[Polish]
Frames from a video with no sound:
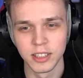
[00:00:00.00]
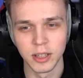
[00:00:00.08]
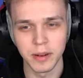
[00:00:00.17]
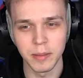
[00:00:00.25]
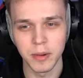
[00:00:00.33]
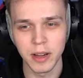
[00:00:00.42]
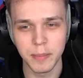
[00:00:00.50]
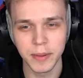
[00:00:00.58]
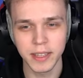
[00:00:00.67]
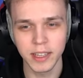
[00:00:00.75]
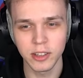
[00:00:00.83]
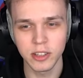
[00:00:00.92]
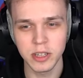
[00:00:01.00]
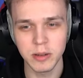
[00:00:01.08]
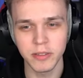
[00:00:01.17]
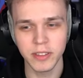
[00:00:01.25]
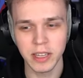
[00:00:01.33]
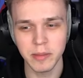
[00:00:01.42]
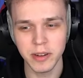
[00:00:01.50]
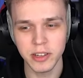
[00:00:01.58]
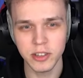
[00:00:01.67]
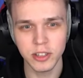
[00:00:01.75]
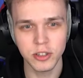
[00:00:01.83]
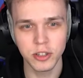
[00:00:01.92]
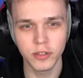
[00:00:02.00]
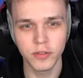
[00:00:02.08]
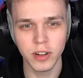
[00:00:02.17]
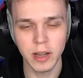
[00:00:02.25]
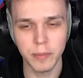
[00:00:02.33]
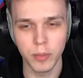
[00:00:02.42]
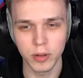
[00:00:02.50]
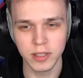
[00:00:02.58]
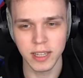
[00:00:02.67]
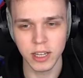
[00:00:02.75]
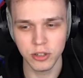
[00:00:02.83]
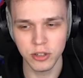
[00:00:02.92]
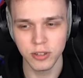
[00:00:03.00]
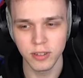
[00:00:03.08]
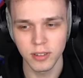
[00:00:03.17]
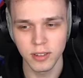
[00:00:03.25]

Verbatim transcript: Dobra, moje no pytanie no do tak ciebie w takim razie, czy twoja postać